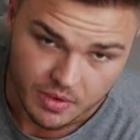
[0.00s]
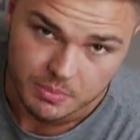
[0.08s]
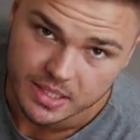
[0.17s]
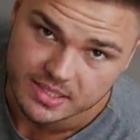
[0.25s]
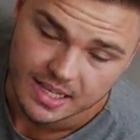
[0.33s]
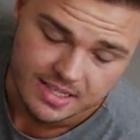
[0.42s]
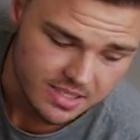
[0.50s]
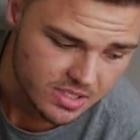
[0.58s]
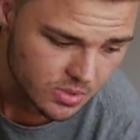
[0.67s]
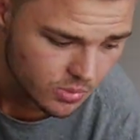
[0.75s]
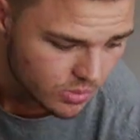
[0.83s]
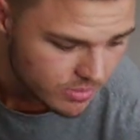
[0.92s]
wem das Ganze
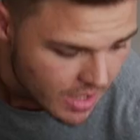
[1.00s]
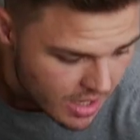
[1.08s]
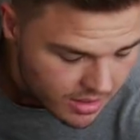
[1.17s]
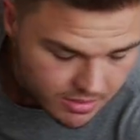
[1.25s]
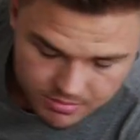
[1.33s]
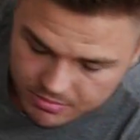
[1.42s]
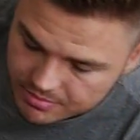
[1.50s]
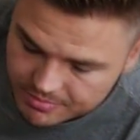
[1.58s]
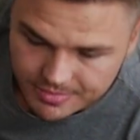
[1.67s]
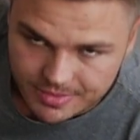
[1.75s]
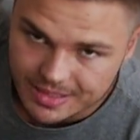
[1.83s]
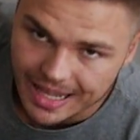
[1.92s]
zu
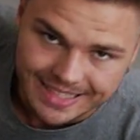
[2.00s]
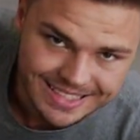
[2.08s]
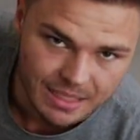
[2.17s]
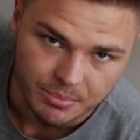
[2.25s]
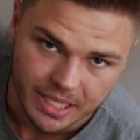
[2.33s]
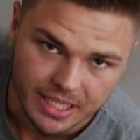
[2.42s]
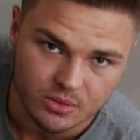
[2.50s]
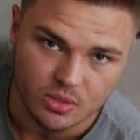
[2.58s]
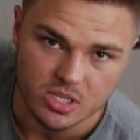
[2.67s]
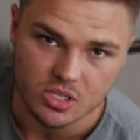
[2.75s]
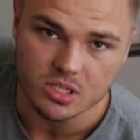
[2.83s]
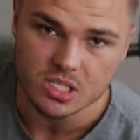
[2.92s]
langsam geht
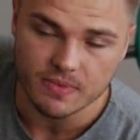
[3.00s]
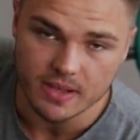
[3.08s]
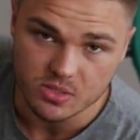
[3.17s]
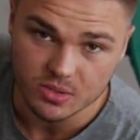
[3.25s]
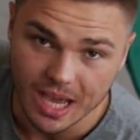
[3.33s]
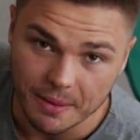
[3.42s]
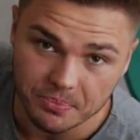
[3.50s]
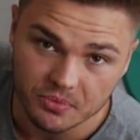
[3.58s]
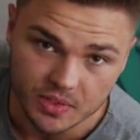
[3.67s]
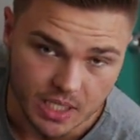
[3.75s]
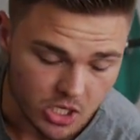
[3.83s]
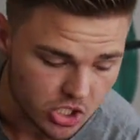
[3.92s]
oder sonst was und ihr habt
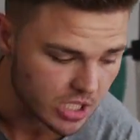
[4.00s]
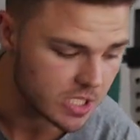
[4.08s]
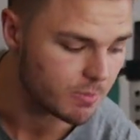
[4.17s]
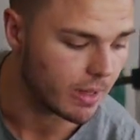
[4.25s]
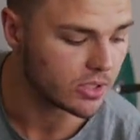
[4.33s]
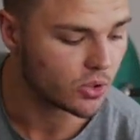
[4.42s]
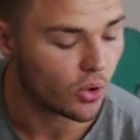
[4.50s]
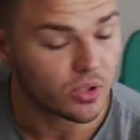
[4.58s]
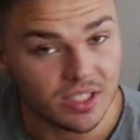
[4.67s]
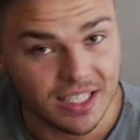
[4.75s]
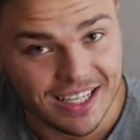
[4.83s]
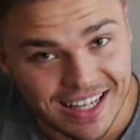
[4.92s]
ein Widerstandsband, könnt ihr die